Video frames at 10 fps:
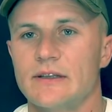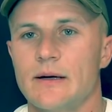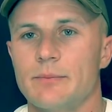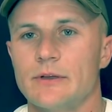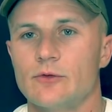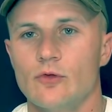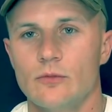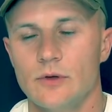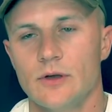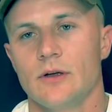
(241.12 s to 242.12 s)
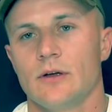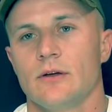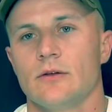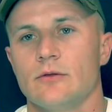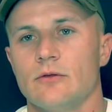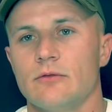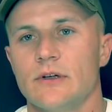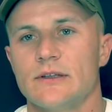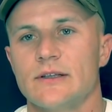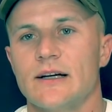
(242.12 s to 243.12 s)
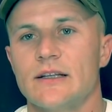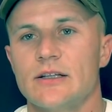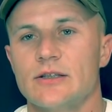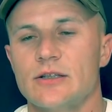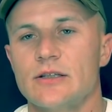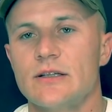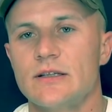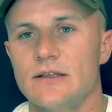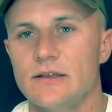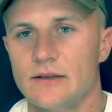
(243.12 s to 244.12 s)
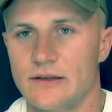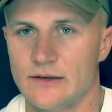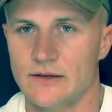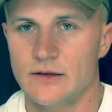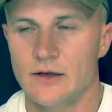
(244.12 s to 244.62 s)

на потом, то вы это, конечно же, не сделаете.